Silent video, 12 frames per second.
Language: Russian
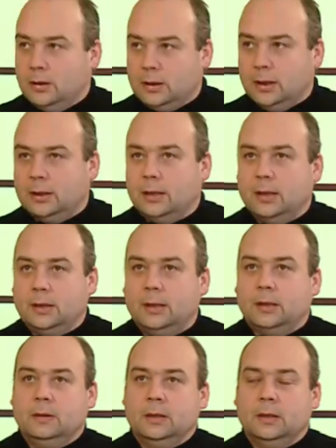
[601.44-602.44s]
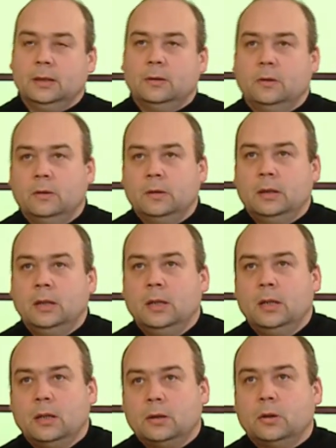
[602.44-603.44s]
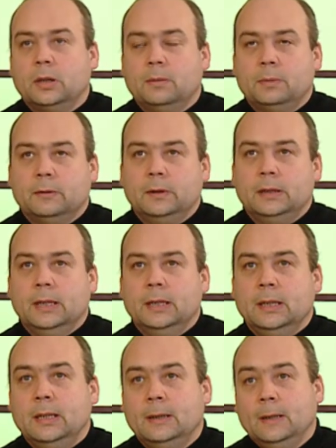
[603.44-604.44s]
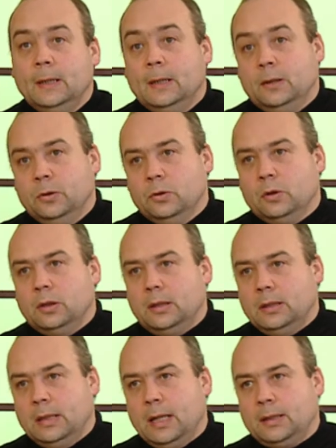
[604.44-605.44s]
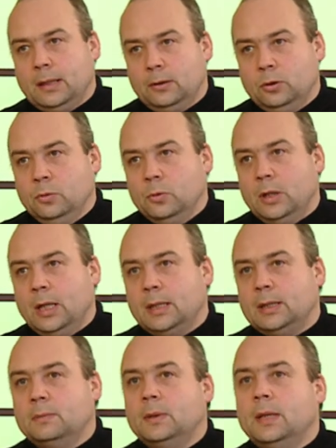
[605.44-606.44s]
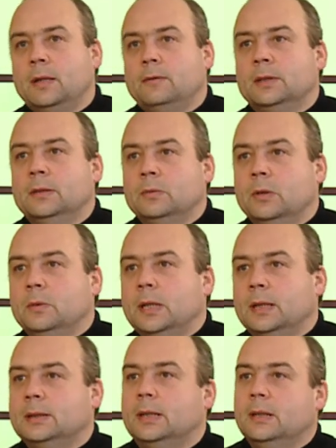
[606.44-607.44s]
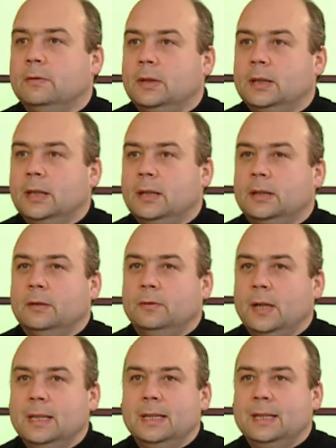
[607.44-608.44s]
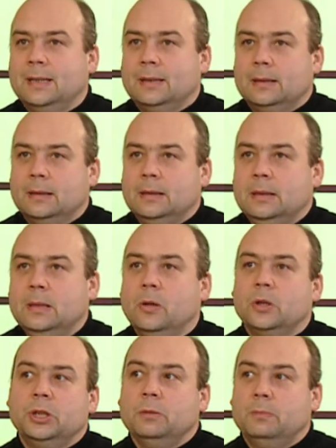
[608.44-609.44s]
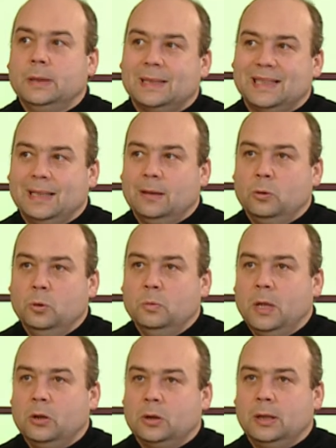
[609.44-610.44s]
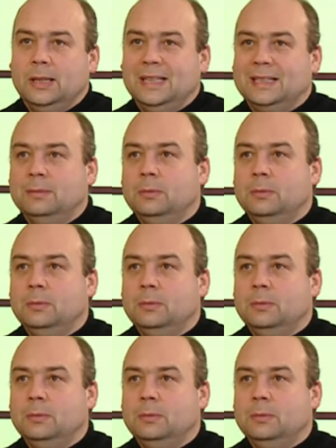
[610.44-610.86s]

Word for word: как реагировать на такого рода поведение. Ну, я так думаю, это была в основном реакция еврократов. Они не очень быстро умеют из